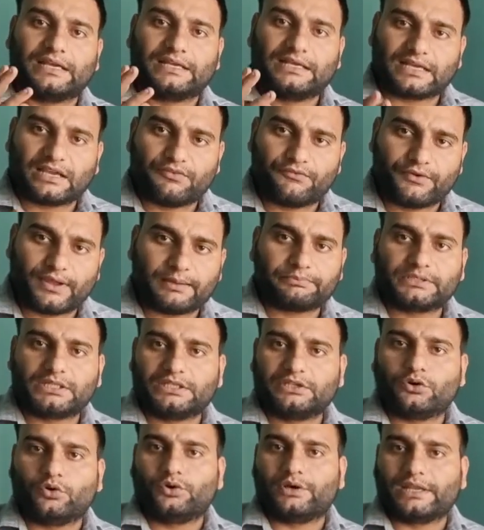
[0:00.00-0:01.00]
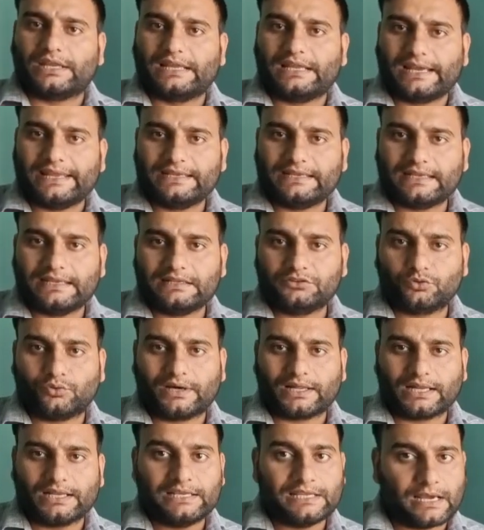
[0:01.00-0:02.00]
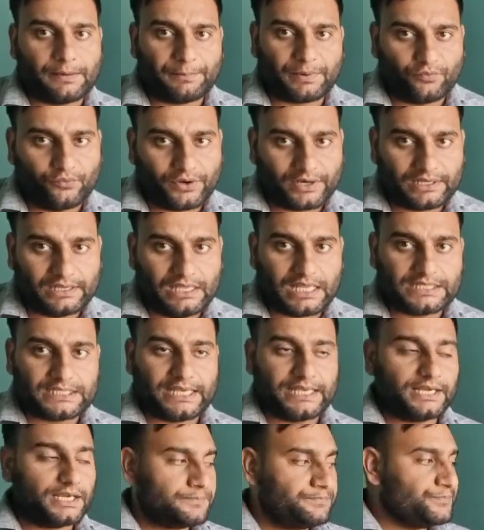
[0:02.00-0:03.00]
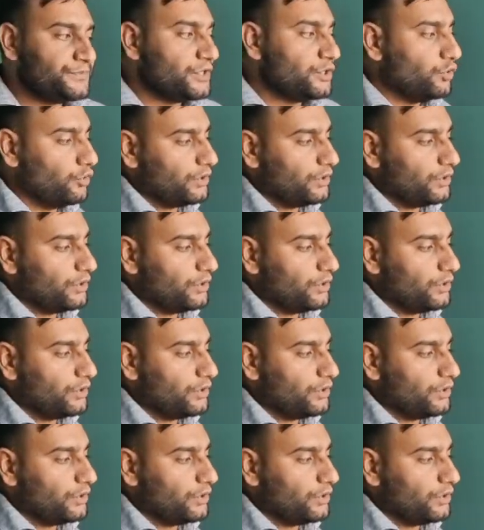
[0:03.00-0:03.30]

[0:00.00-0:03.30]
कहीं ना कहीं वेब थ्री और आई के द्वारा ही यहाँ पर वर्क किया जाएगा